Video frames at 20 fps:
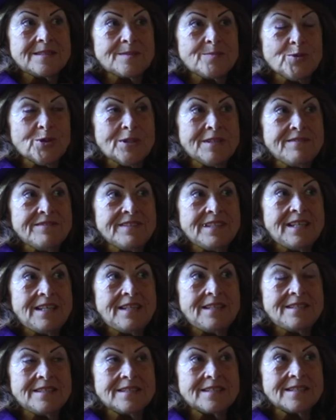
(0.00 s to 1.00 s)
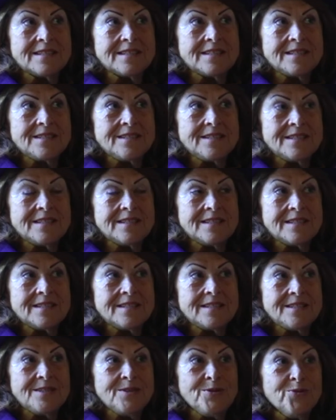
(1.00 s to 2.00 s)
me révèlent
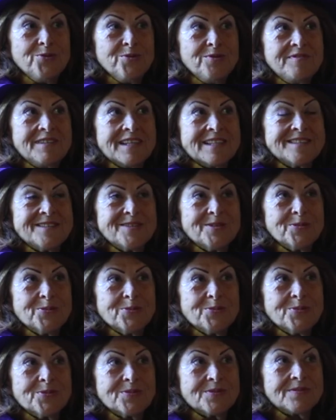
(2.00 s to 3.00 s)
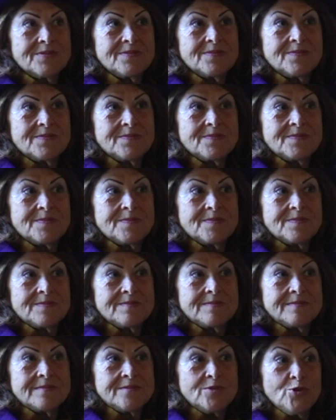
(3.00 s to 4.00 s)
une autre version
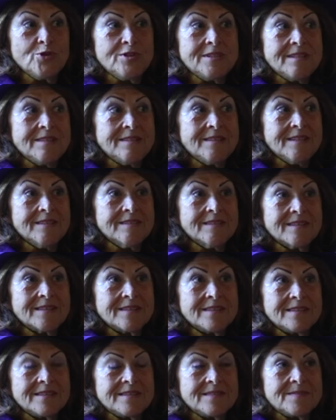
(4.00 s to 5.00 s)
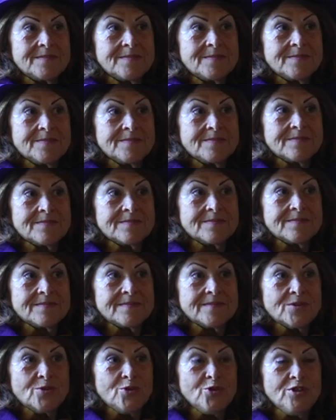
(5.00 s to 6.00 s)
de cet être
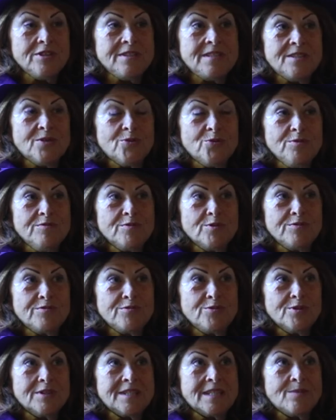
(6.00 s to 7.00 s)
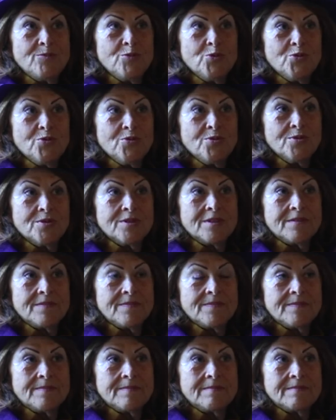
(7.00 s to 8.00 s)
que je découvre au fur et à mesure.
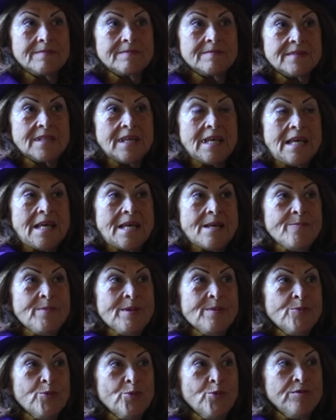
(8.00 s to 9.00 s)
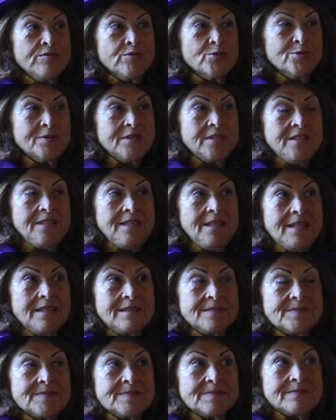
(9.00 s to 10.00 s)
Mes mots
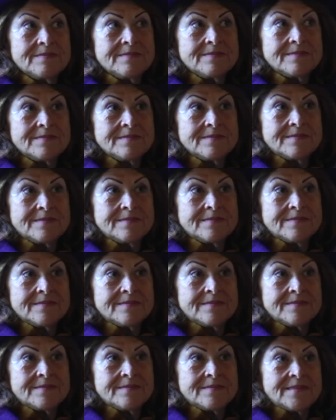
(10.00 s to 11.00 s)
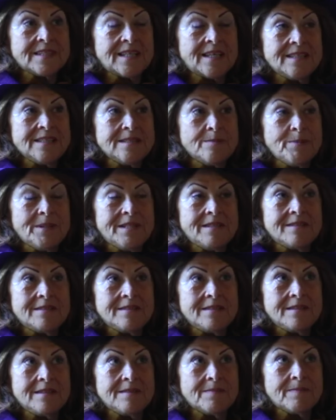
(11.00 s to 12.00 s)
vont-ils
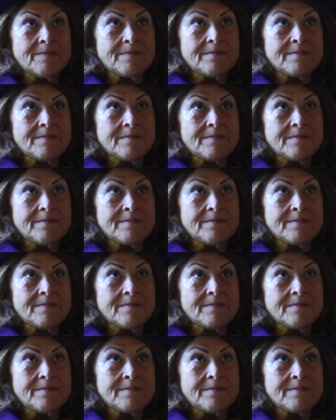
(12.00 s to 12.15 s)
respecter